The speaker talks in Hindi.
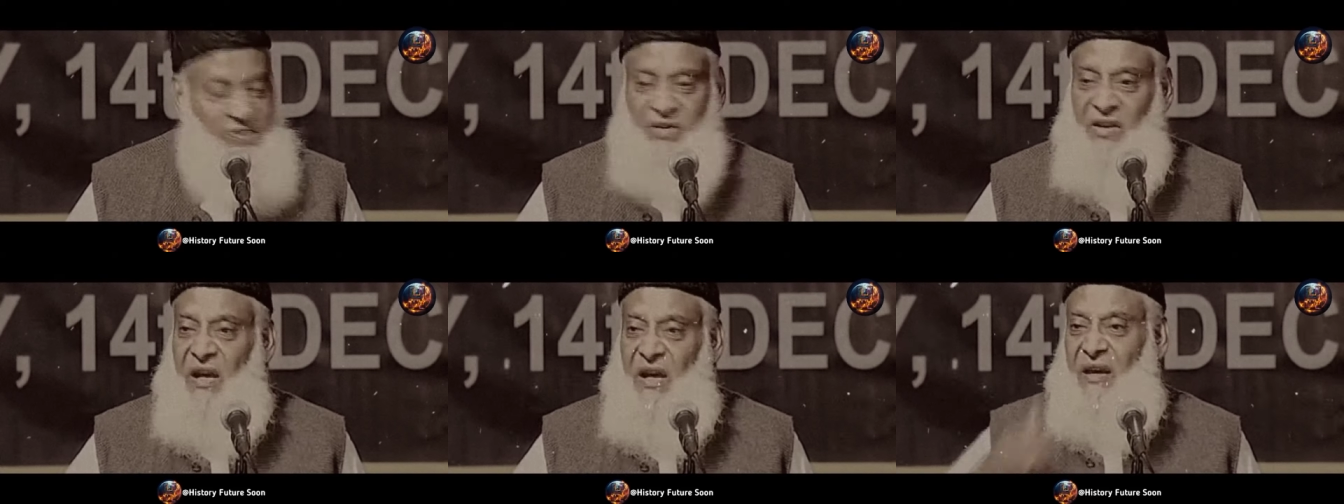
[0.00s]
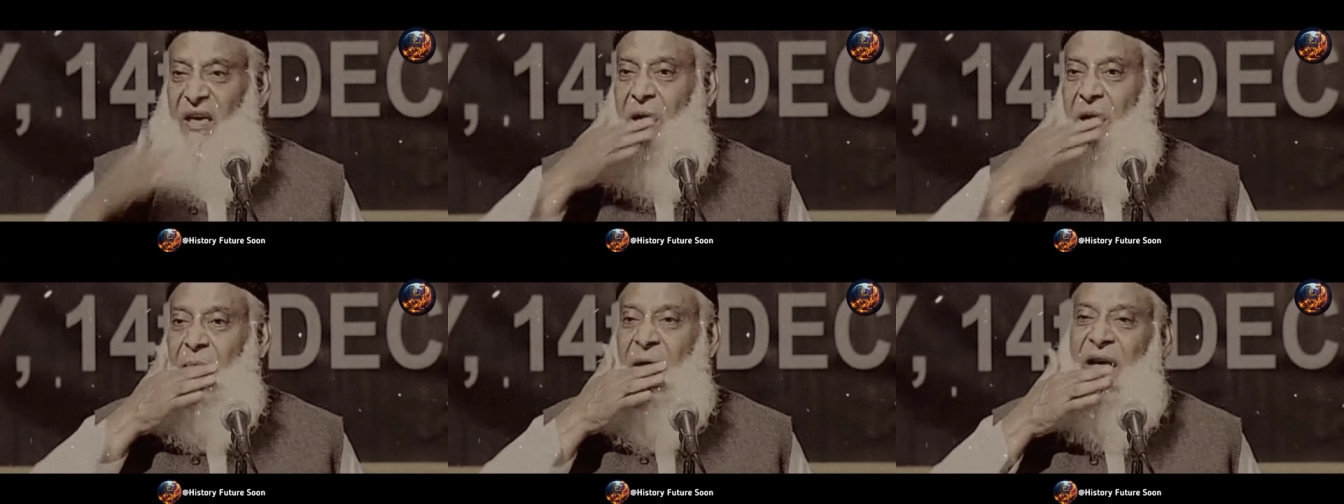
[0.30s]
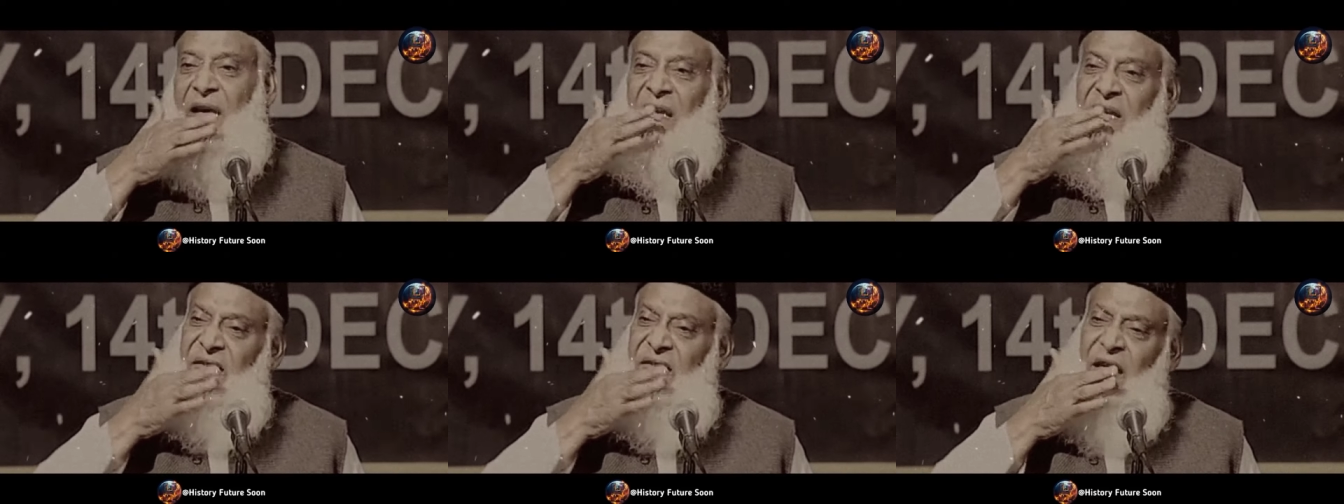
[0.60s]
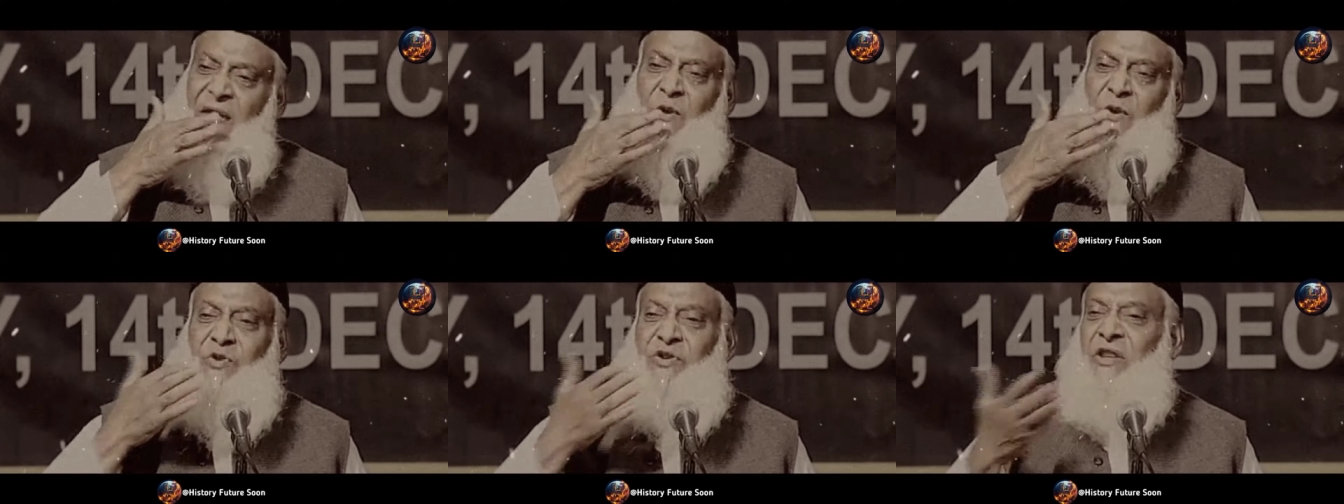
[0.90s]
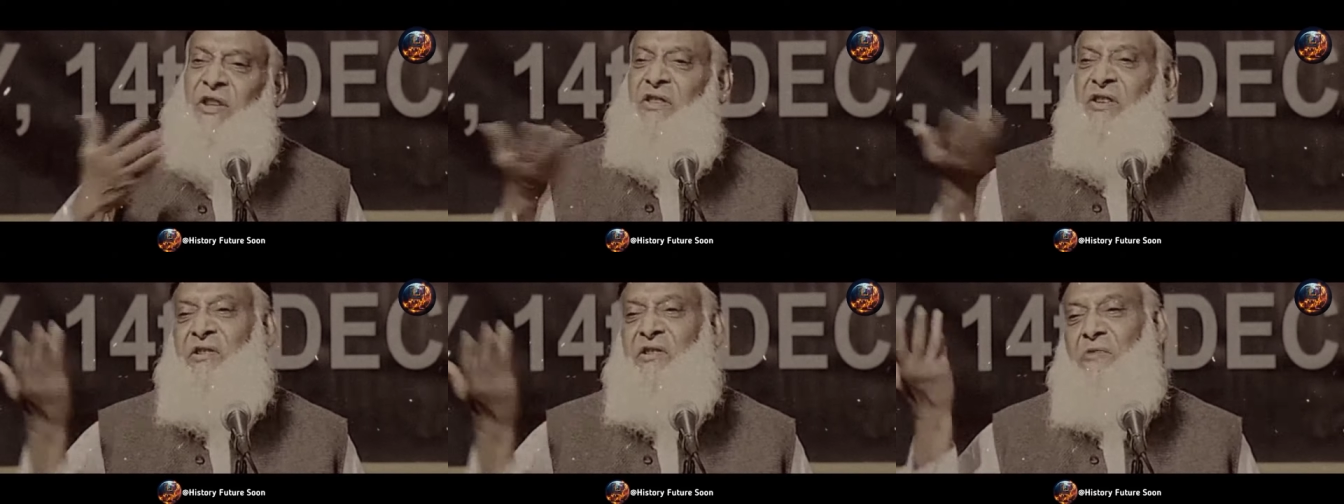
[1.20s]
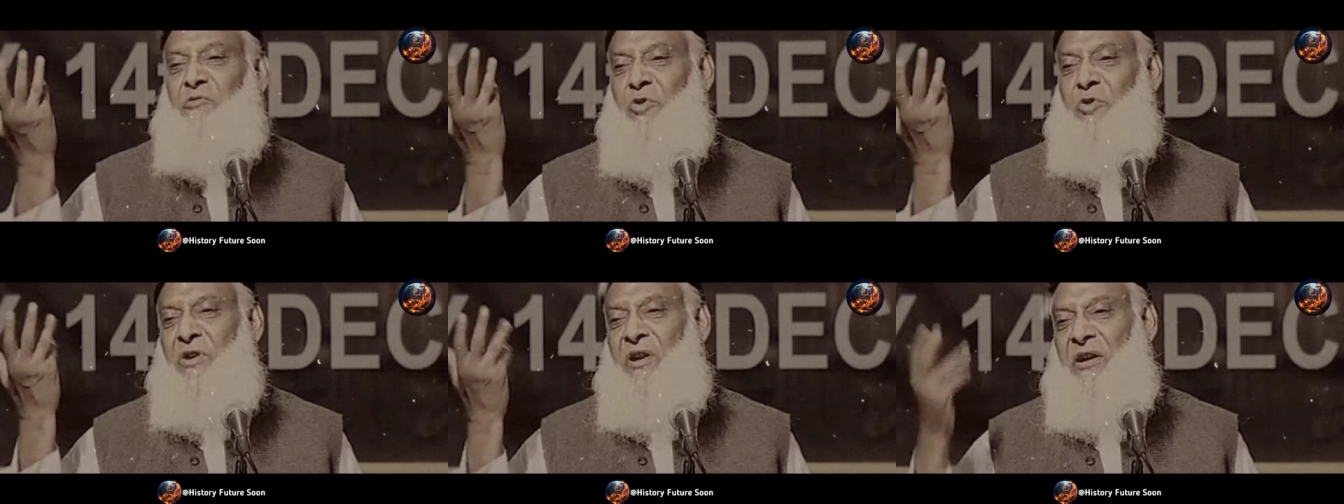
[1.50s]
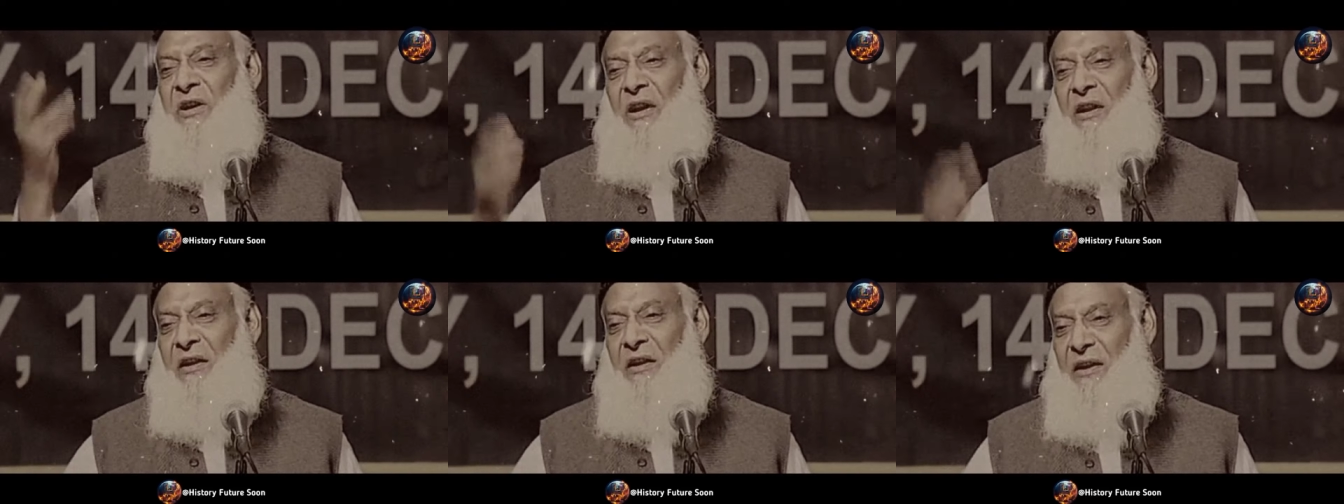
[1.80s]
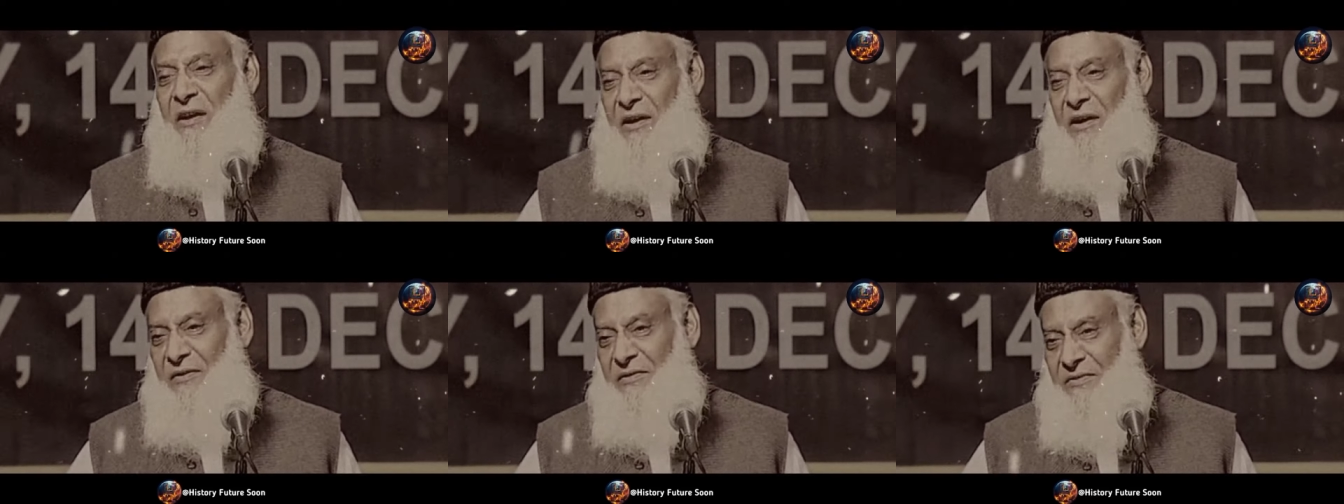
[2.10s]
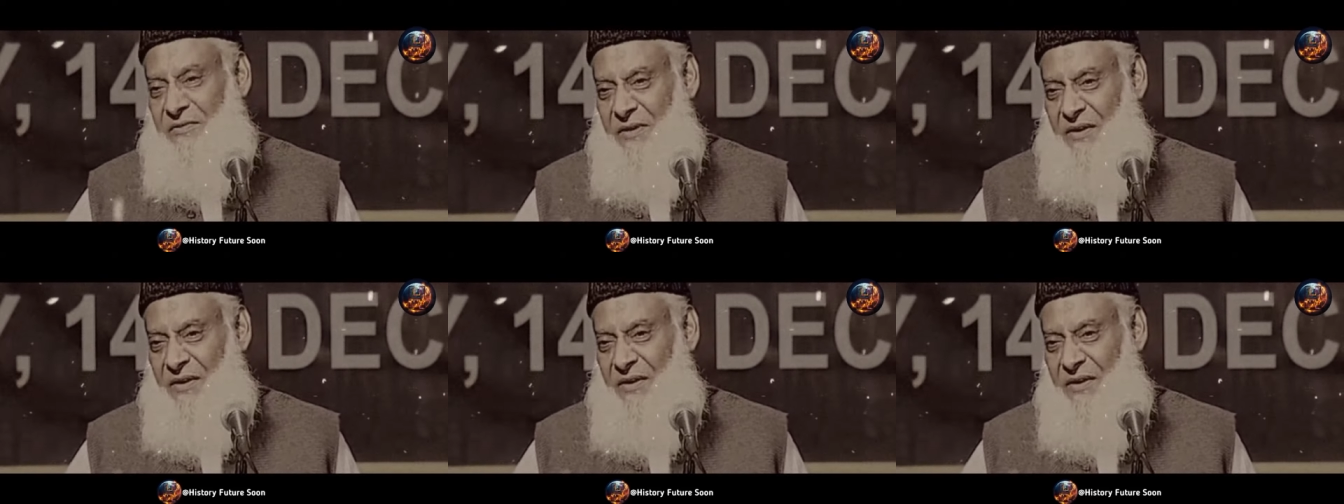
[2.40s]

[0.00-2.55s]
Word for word: इसलिए कि हमारे जहन से तस्वुर निकल गया